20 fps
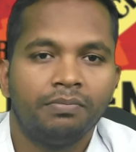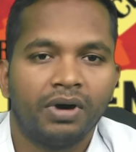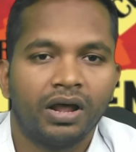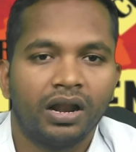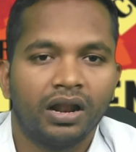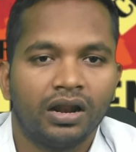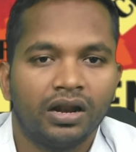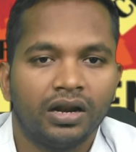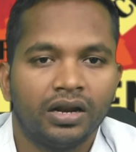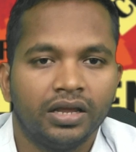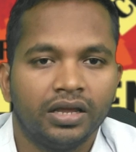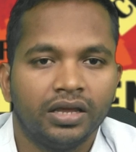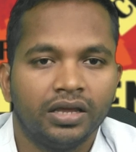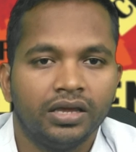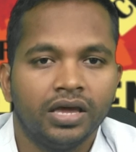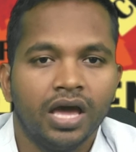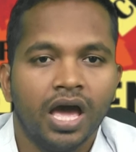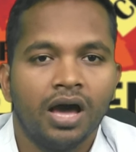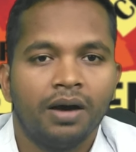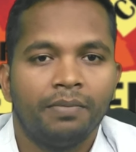మనల్ని
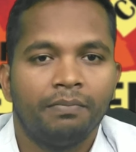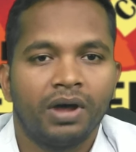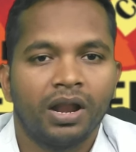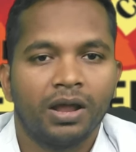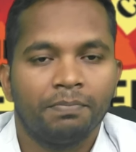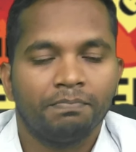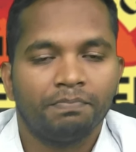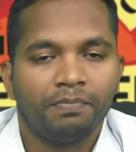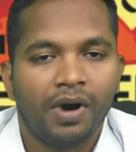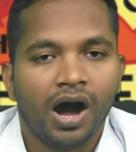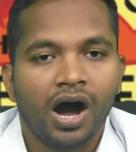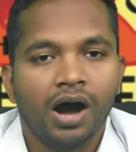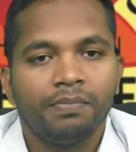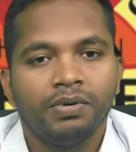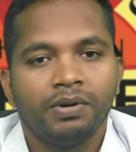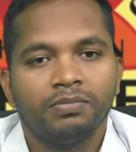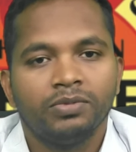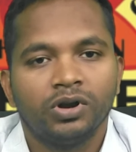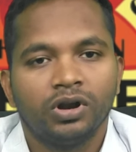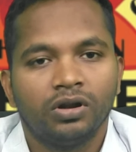మన
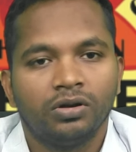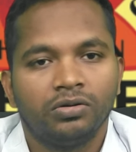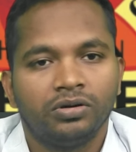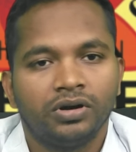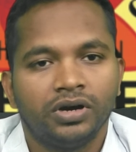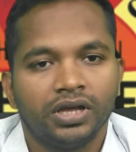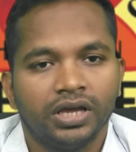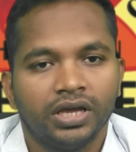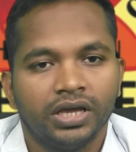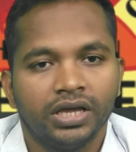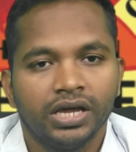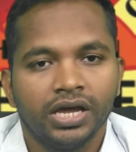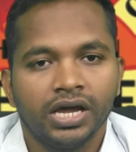పాపముల నుండి